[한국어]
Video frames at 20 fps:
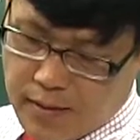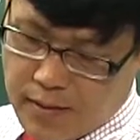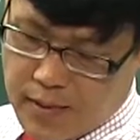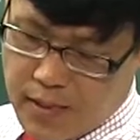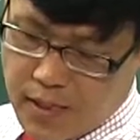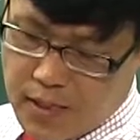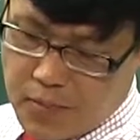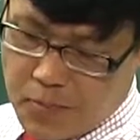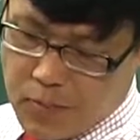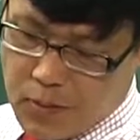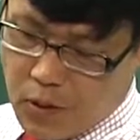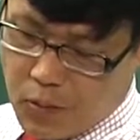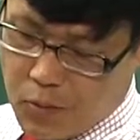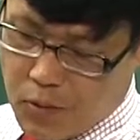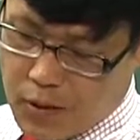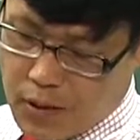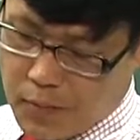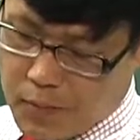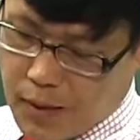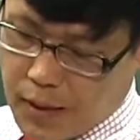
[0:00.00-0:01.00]
재심사
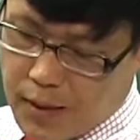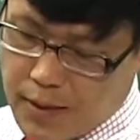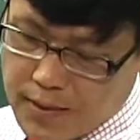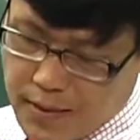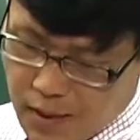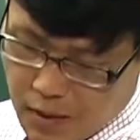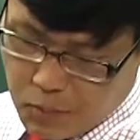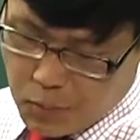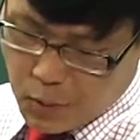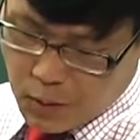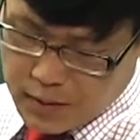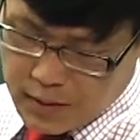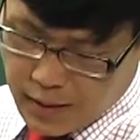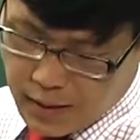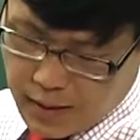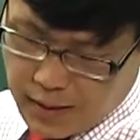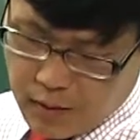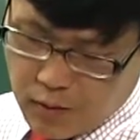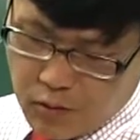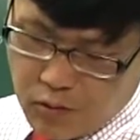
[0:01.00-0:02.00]
업무를 담당하는
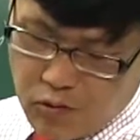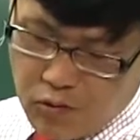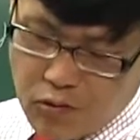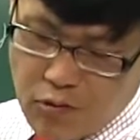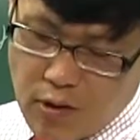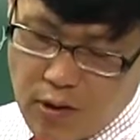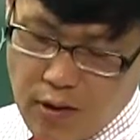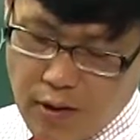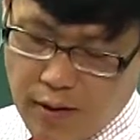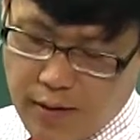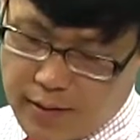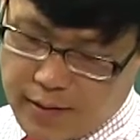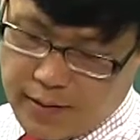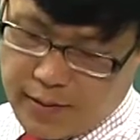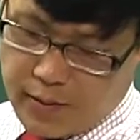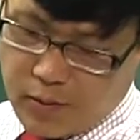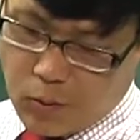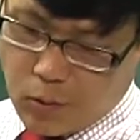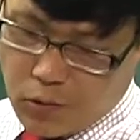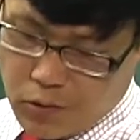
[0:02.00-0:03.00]
상복사가 있고 율령
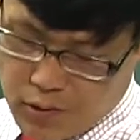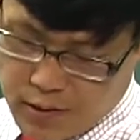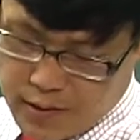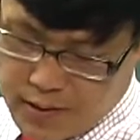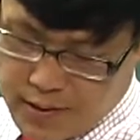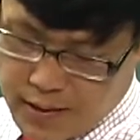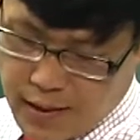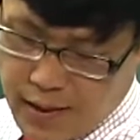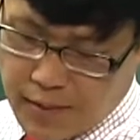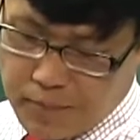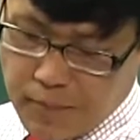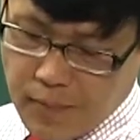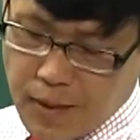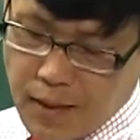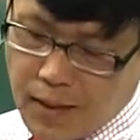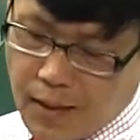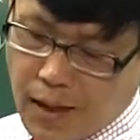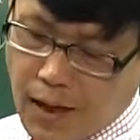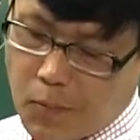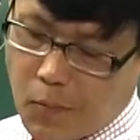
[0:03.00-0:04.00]
고율사,
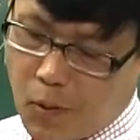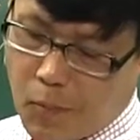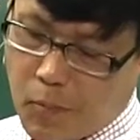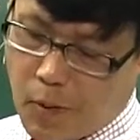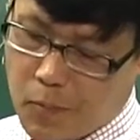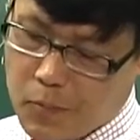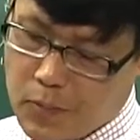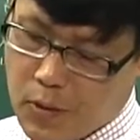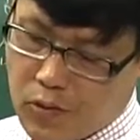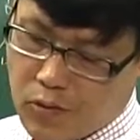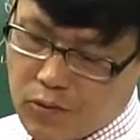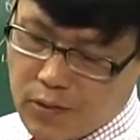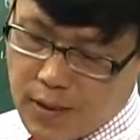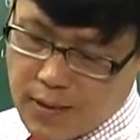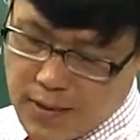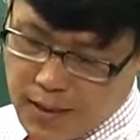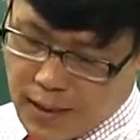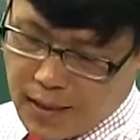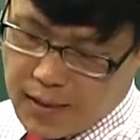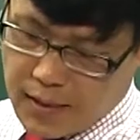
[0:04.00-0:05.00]
감옥
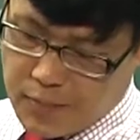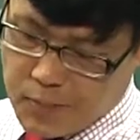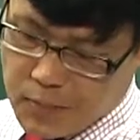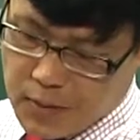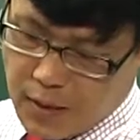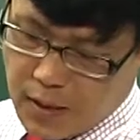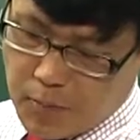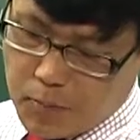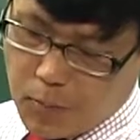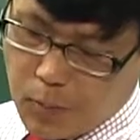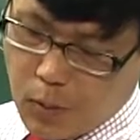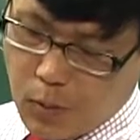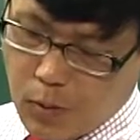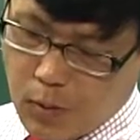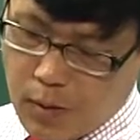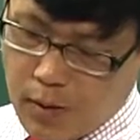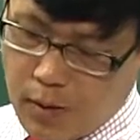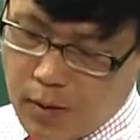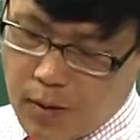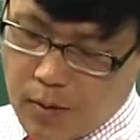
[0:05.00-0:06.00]
범죄수사, 장금사,
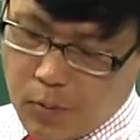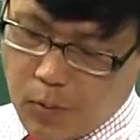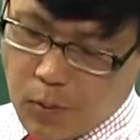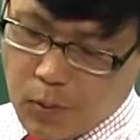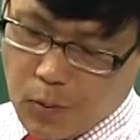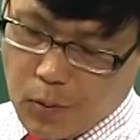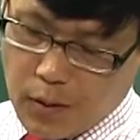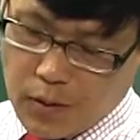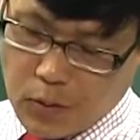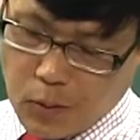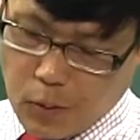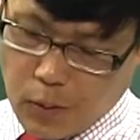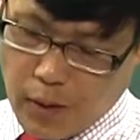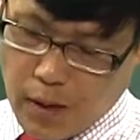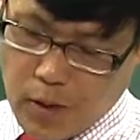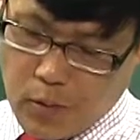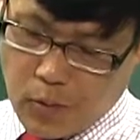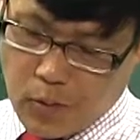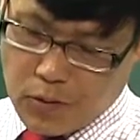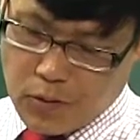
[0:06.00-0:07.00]
포, 포로와
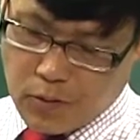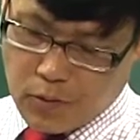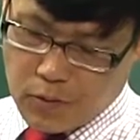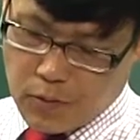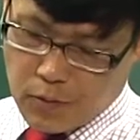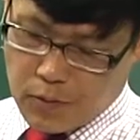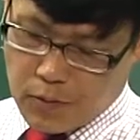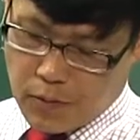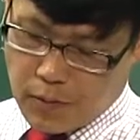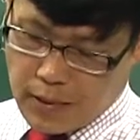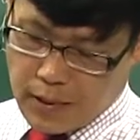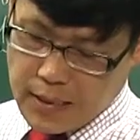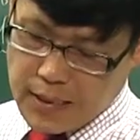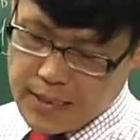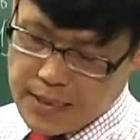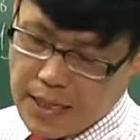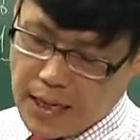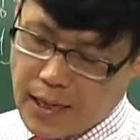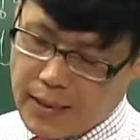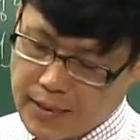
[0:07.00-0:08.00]
노예 호적
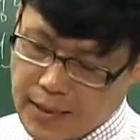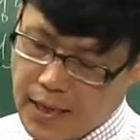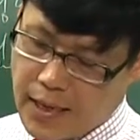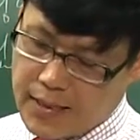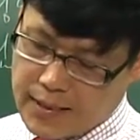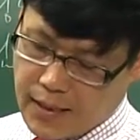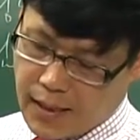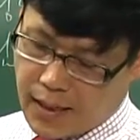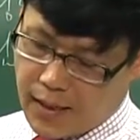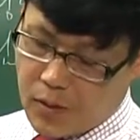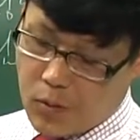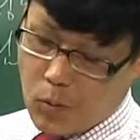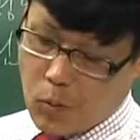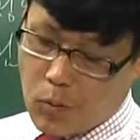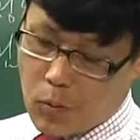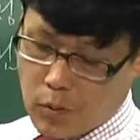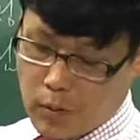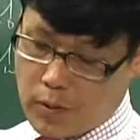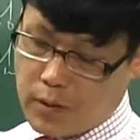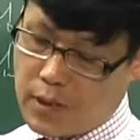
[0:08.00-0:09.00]
소송인 장예사.
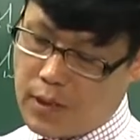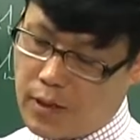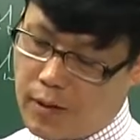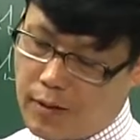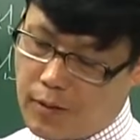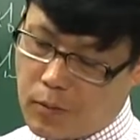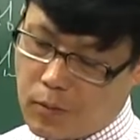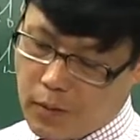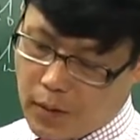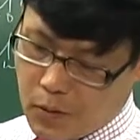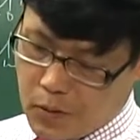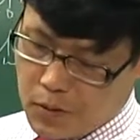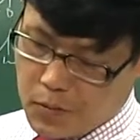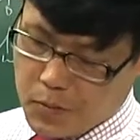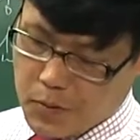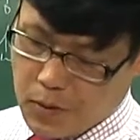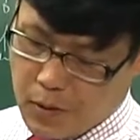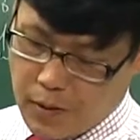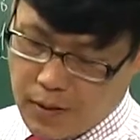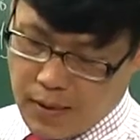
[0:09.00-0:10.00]
요거는 기억을 꼭
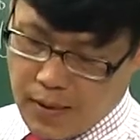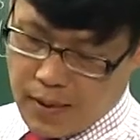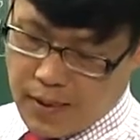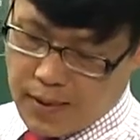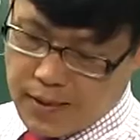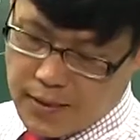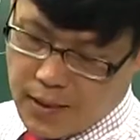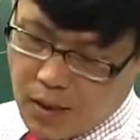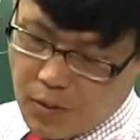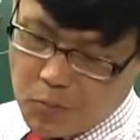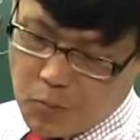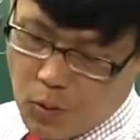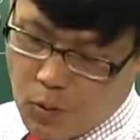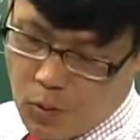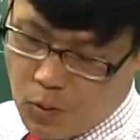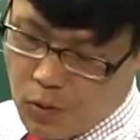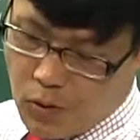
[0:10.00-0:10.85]
해놓으십시오. 상복